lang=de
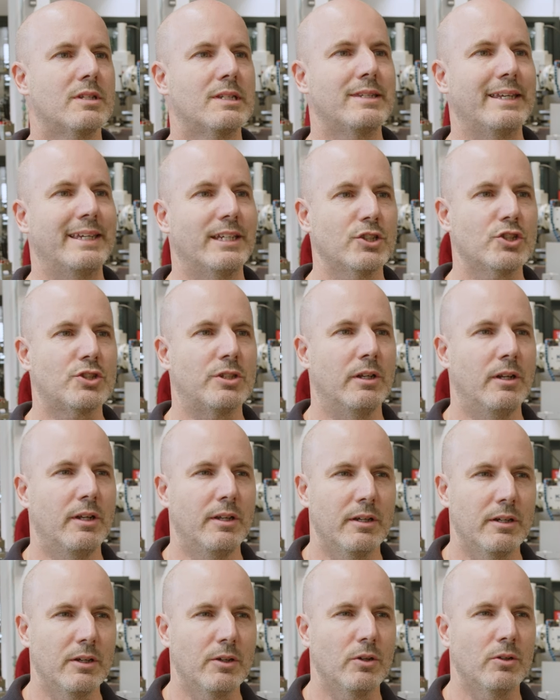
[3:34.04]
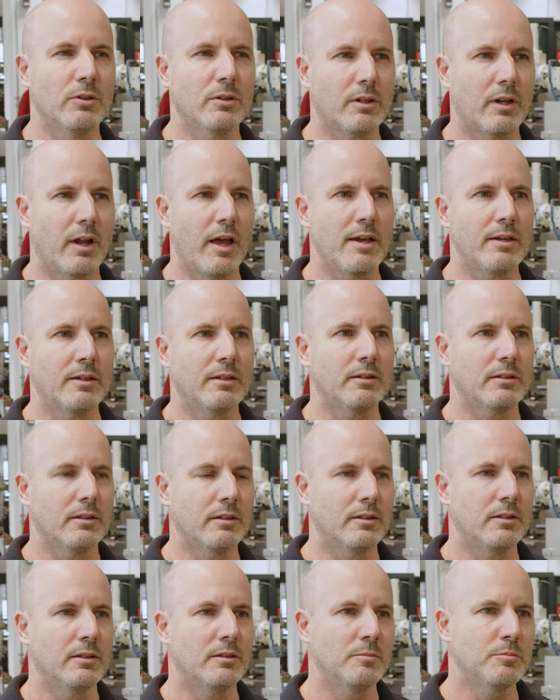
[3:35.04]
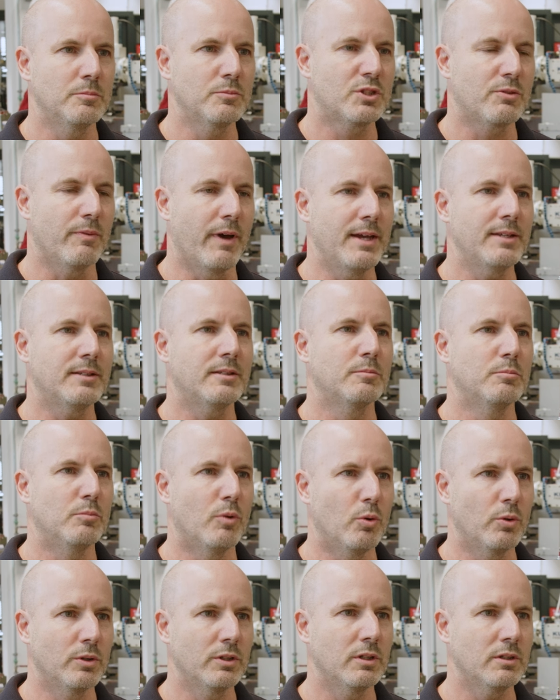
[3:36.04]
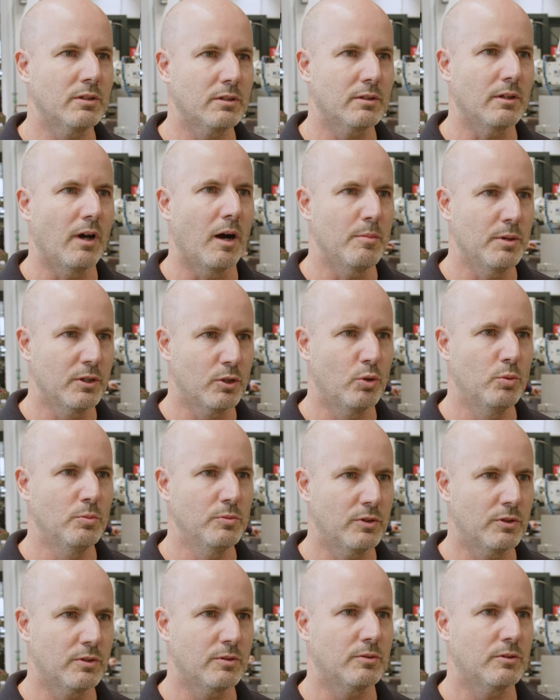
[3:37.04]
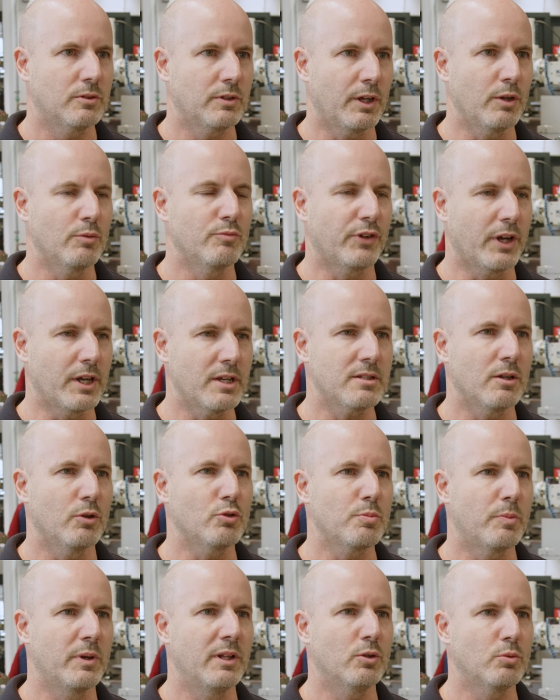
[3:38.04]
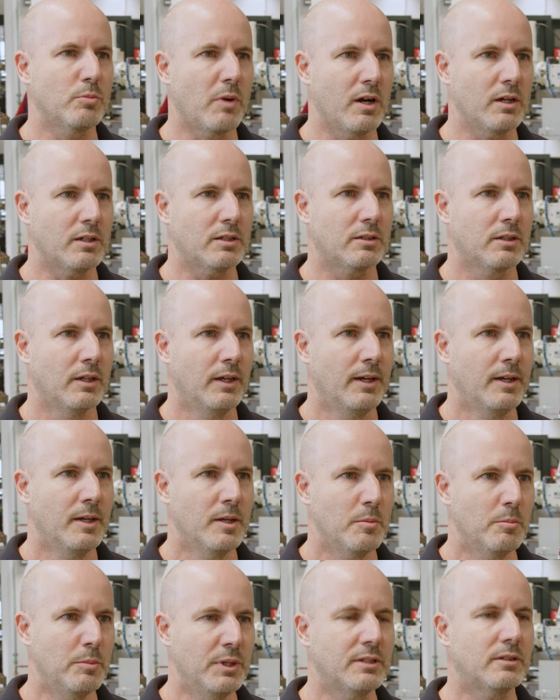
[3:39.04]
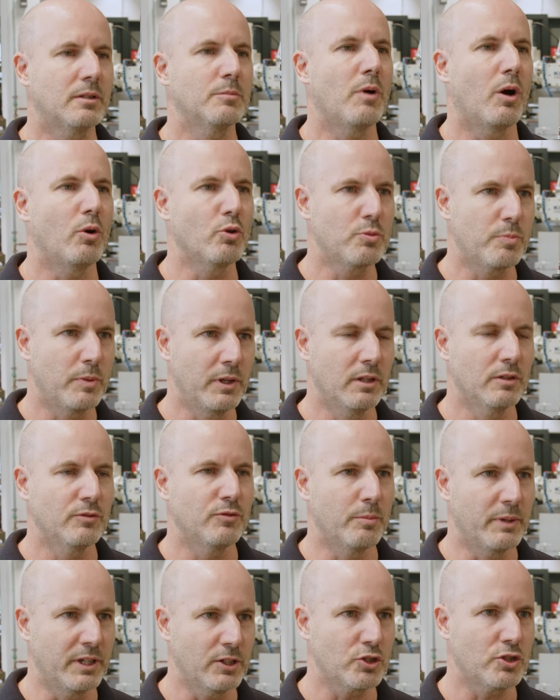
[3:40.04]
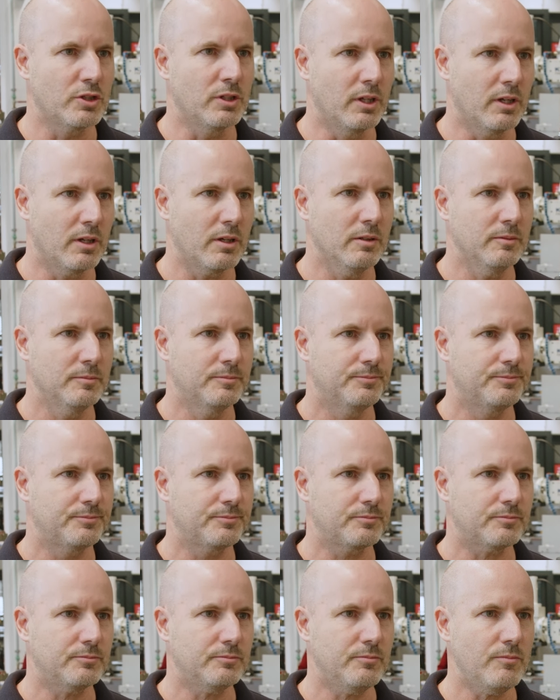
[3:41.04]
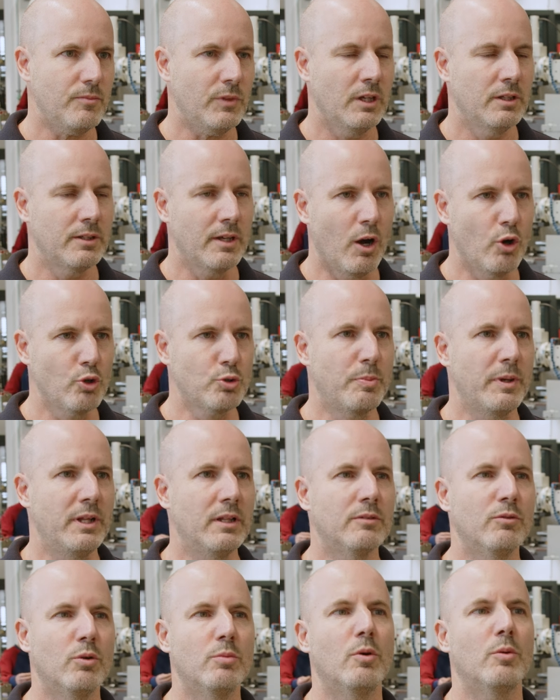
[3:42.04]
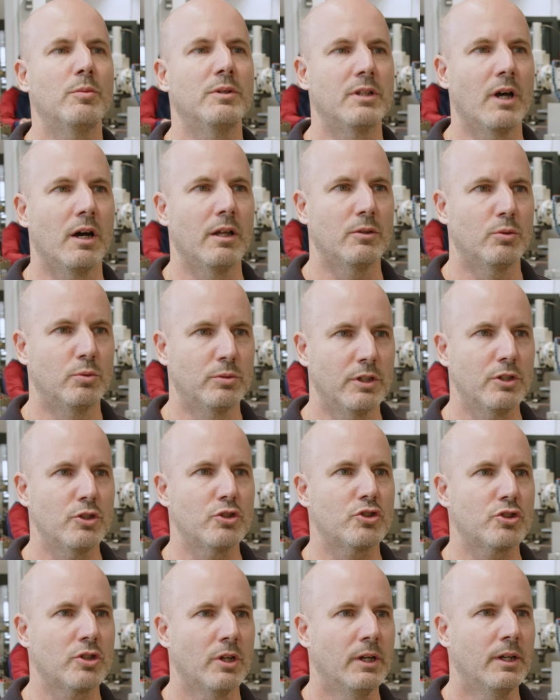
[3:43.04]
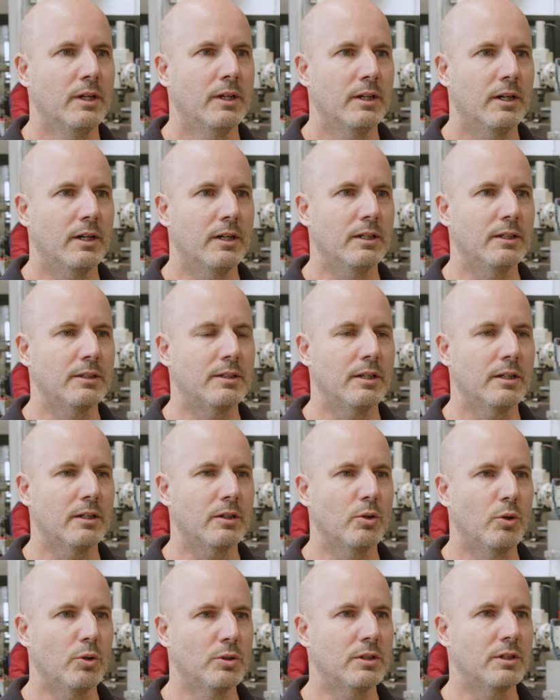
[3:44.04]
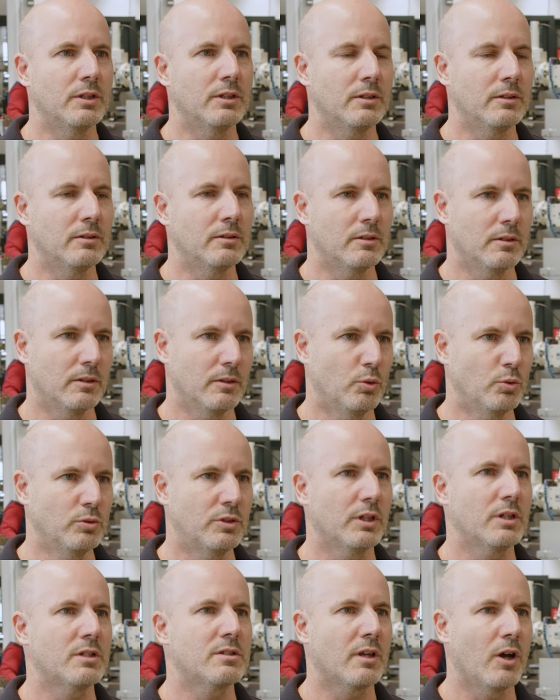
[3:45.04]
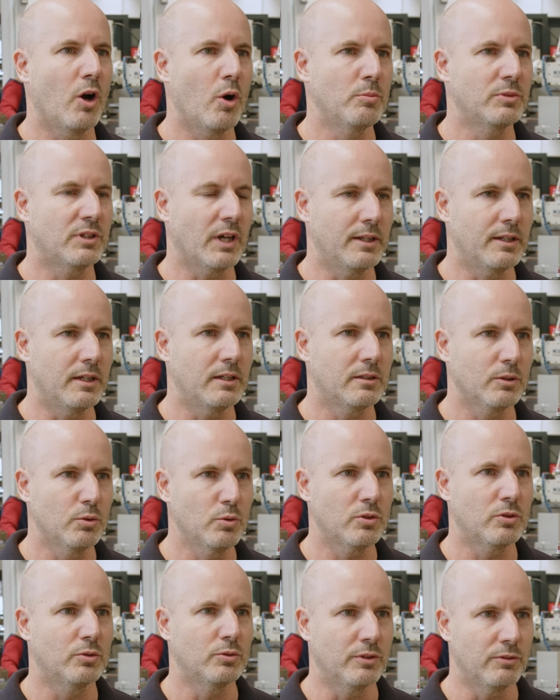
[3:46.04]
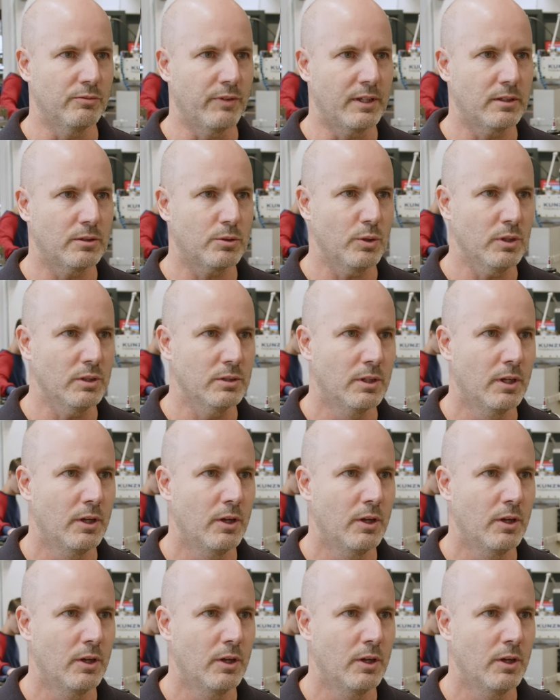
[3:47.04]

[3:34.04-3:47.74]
das erste Lehrjahr gleich im zweiten Monat aber kommt, Dreh- und Fräsausbildung macht, mit dem Ausbildner vom ersten Lehrjahr. Der Ausbildner, wo momentan Hun ist, äh, der geht in Unterrichtsraum 3D-Druck und Inventor.